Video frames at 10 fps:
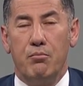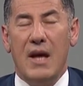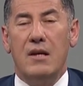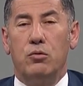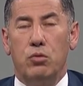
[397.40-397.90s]

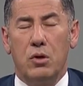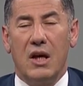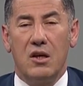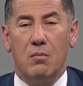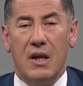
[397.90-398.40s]
beni
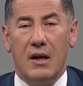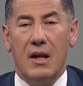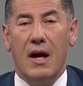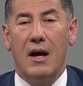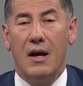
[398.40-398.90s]
Türk
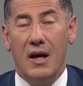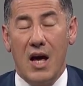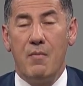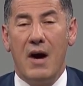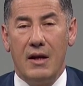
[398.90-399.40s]
hekimlerine
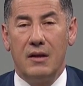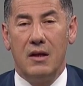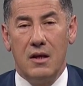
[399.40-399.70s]
emanet